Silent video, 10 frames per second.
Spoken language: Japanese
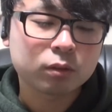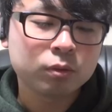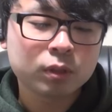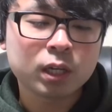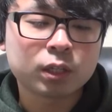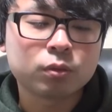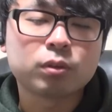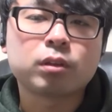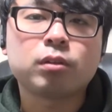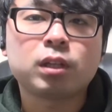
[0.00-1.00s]
そういう環境
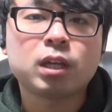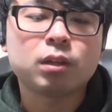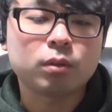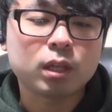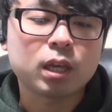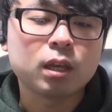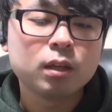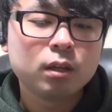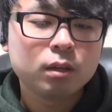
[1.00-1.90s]
を作りたいので、